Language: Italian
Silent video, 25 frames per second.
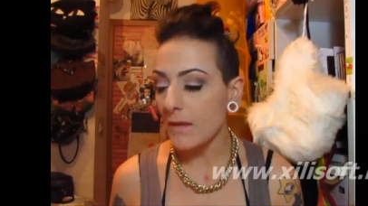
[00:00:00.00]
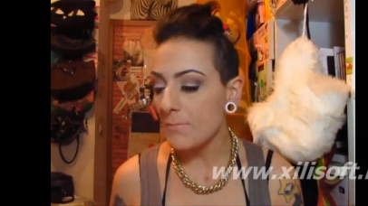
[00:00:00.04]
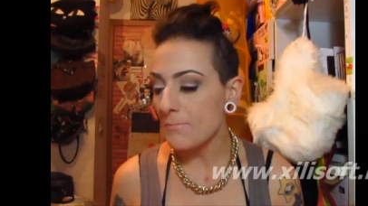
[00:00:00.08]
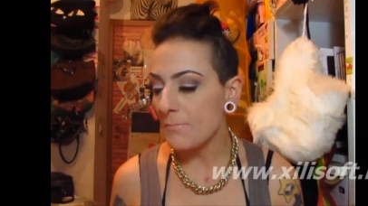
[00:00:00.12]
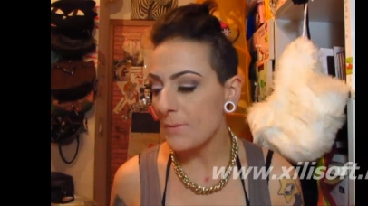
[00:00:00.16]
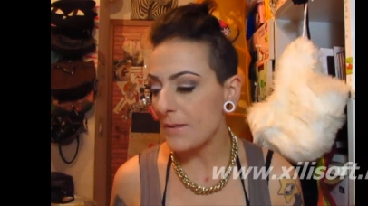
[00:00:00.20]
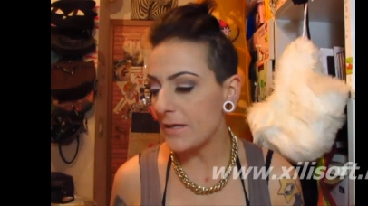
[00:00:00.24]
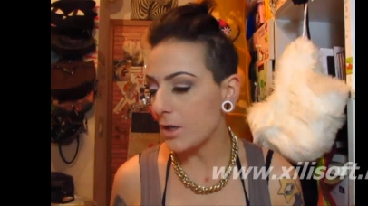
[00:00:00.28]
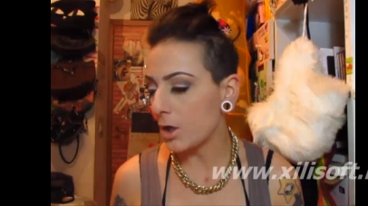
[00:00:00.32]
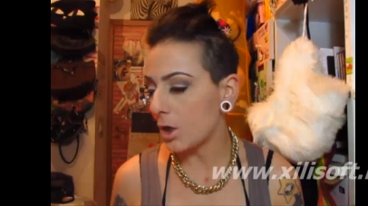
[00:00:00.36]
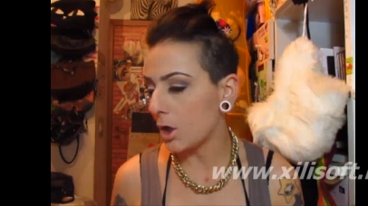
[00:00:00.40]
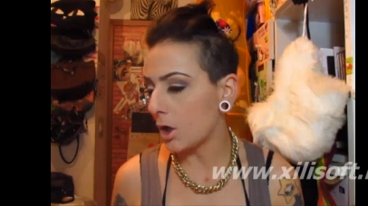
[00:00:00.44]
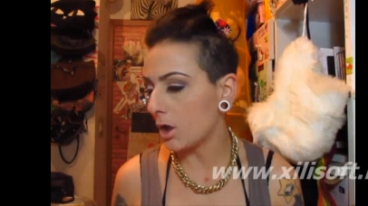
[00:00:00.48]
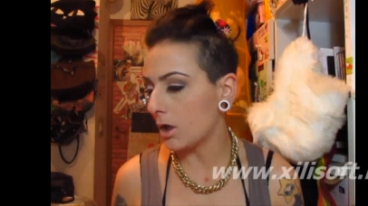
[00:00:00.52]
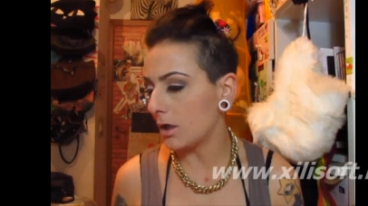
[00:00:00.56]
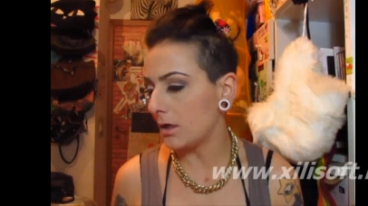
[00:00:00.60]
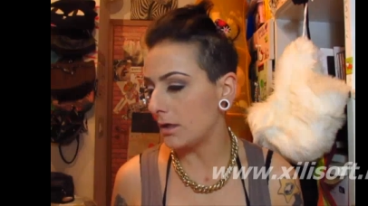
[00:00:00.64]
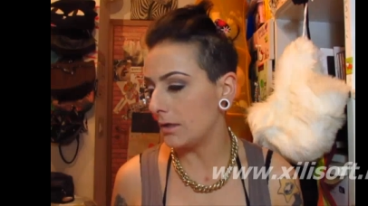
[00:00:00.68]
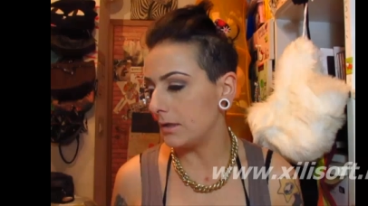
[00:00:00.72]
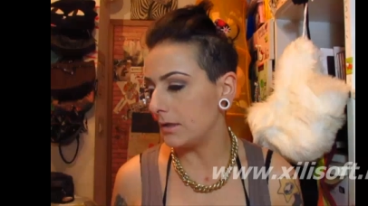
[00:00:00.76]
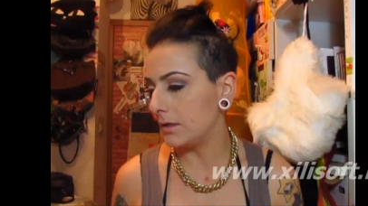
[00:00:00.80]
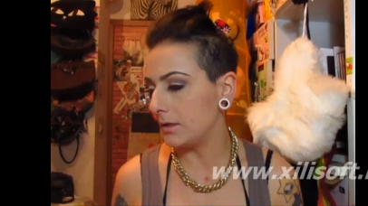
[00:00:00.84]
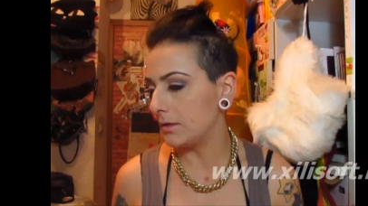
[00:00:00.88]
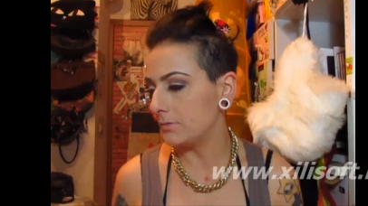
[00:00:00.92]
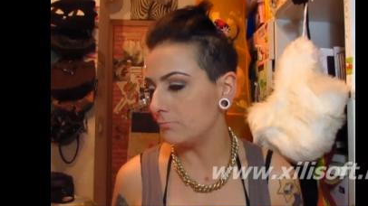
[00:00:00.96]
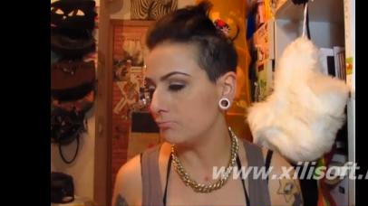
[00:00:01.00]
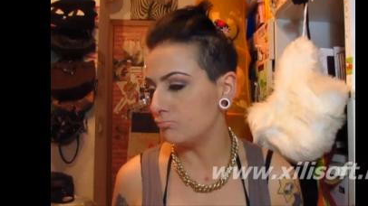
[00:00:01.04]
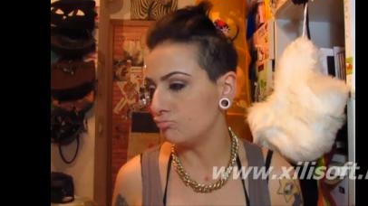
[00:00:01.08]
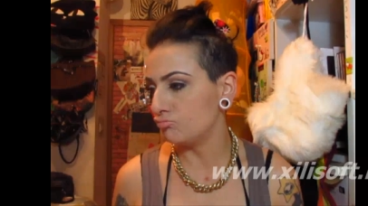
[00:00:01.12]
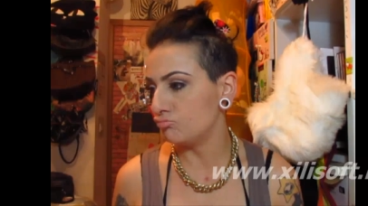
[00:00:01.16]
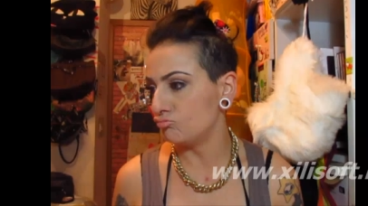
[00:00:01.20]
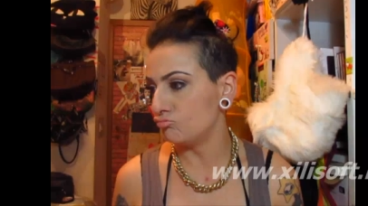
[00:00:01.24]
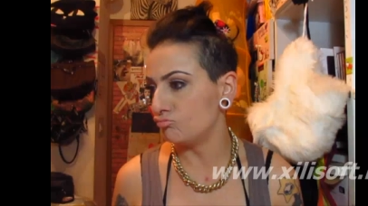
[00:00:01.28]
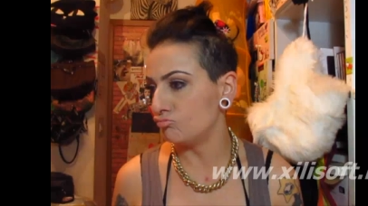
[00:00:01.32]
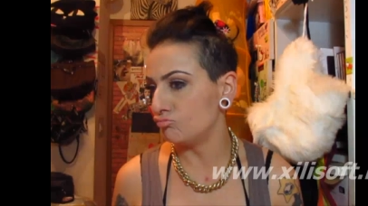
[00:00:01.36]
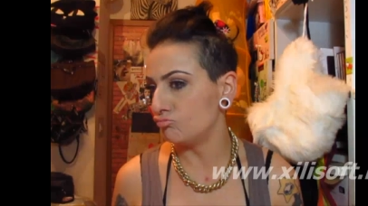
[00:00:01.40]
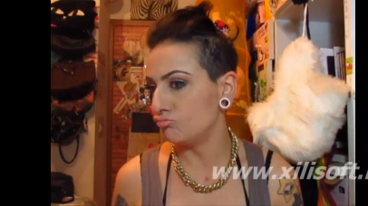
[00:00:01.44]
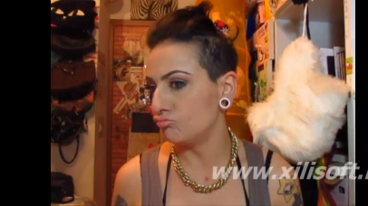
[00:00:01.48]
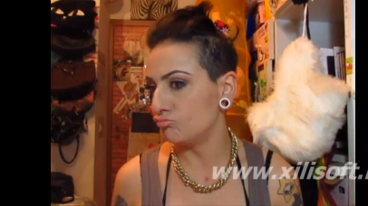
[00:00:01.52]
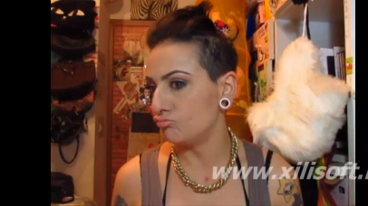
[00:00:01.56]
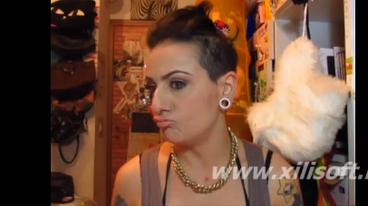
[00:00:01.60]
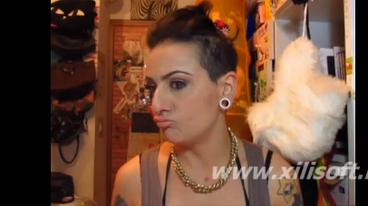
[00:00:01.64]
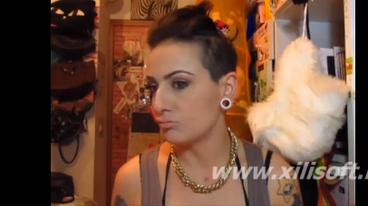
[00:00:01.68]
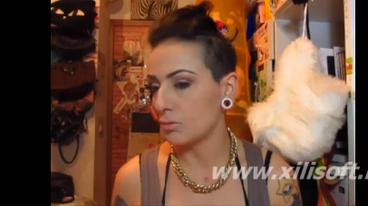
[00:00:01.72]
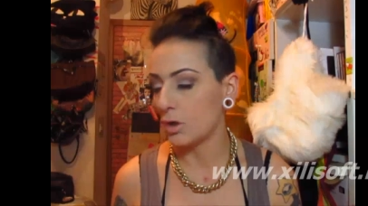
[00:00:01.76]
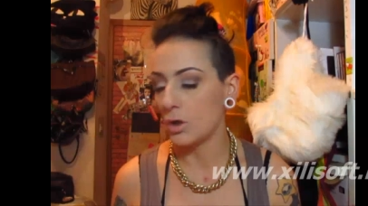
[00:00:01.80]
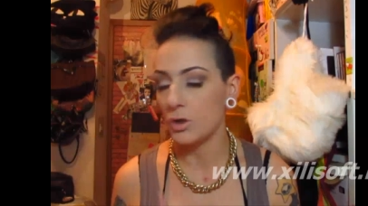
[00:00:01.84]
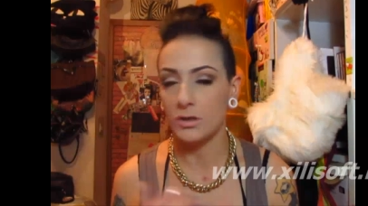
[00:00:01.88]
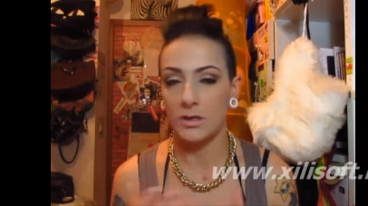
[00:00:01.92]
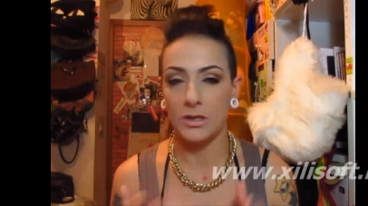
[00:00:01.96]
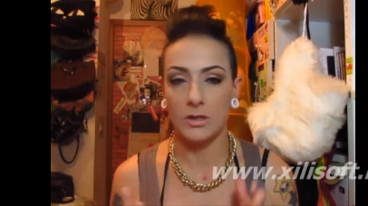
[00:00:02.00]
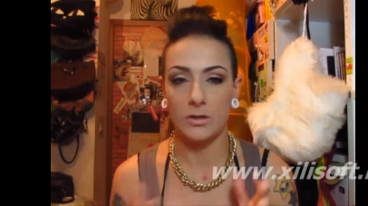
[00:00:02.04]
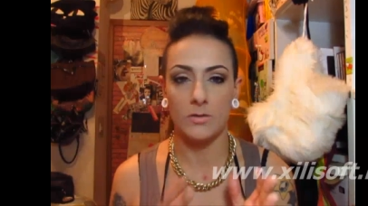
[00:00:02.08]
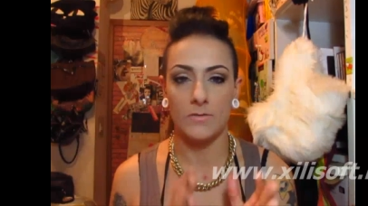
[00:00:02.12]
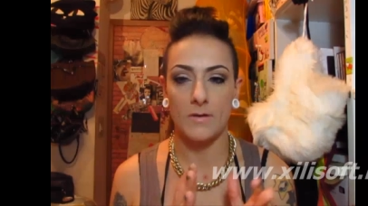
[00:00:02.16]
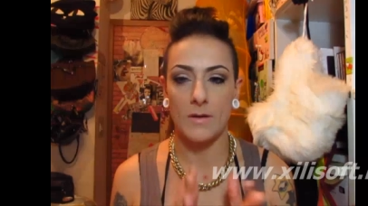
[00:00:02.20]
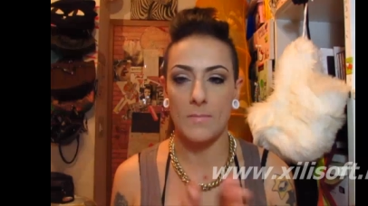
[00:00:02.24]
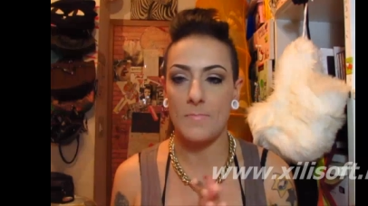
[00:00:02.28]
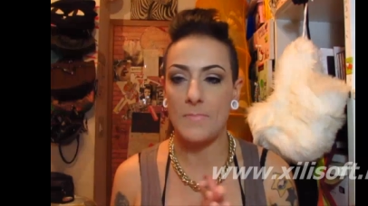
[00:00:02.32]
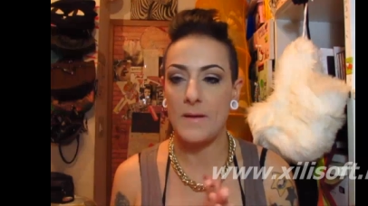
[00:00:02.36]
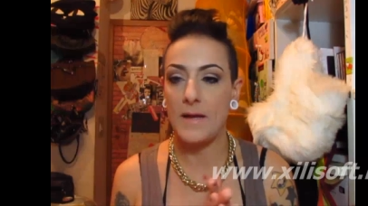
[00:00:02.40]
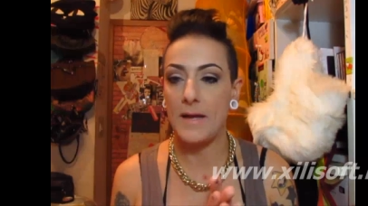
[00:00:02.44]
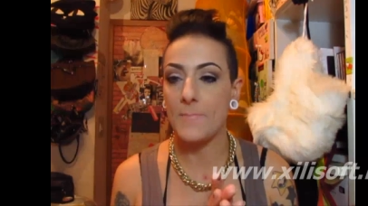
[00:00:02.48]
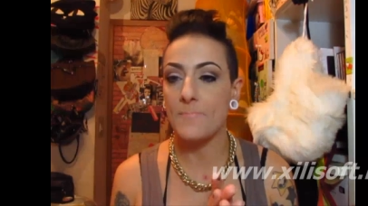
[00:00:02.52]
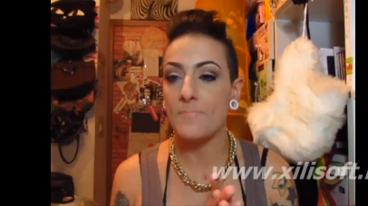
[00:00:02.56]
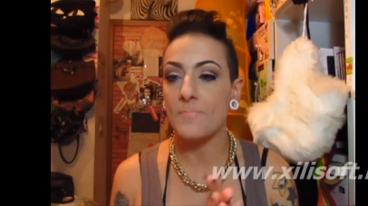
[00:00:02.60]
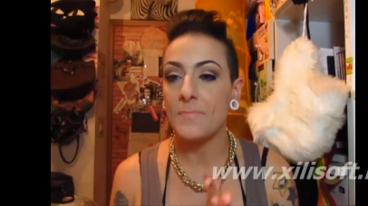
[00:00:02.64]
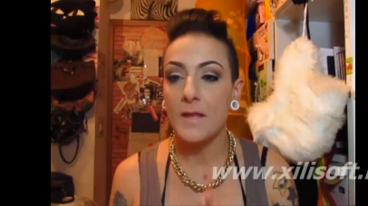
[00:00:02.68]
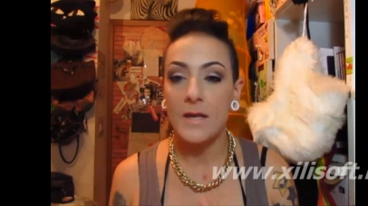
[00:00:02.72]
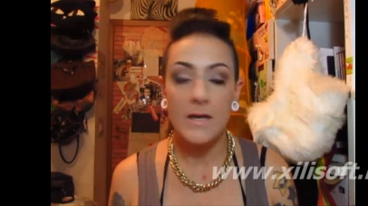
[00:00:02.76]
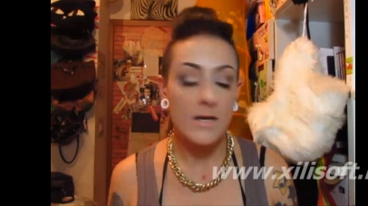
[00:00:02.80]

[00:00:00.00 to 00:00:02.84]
però ehm, ho detto vabbè,